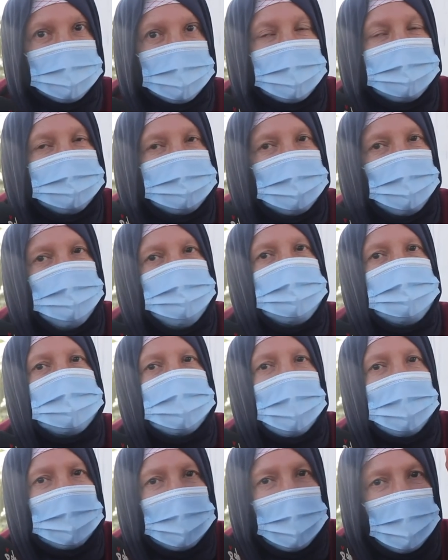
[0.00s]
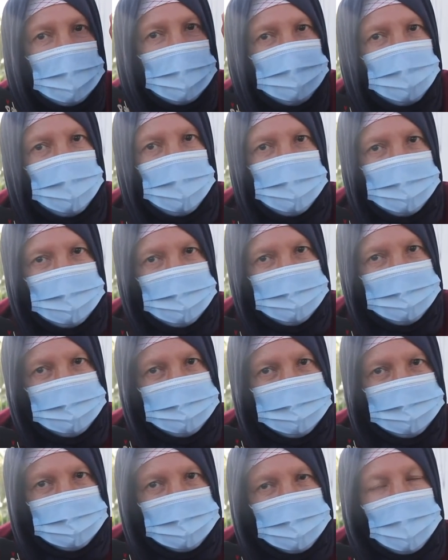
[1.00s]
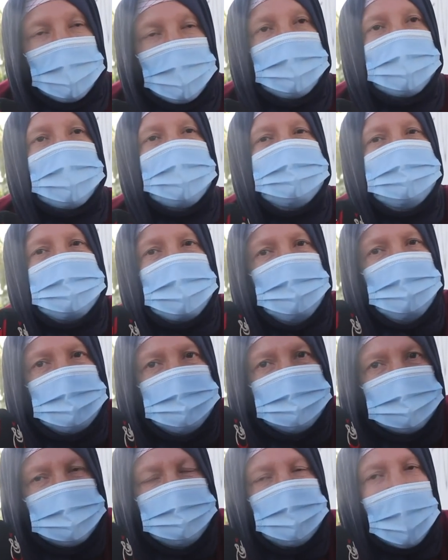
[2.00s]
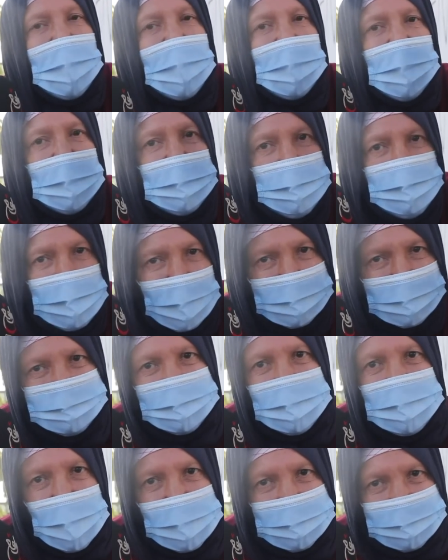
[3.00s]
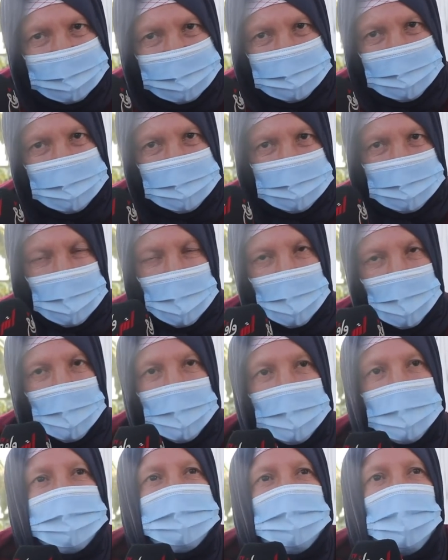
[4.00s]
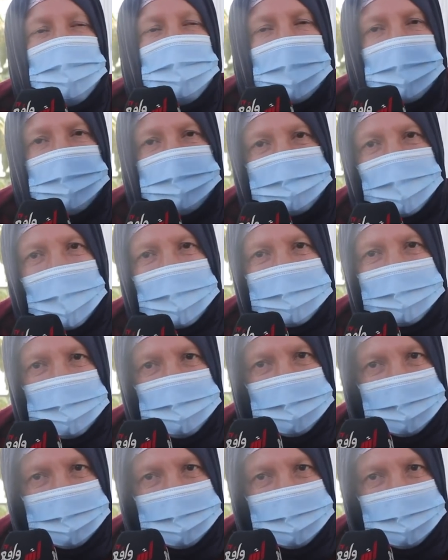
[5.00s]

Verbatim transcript: كنطلب منها القانون كنطلب نمشي معاها للمخزن هاد السيده انه كرفصاتني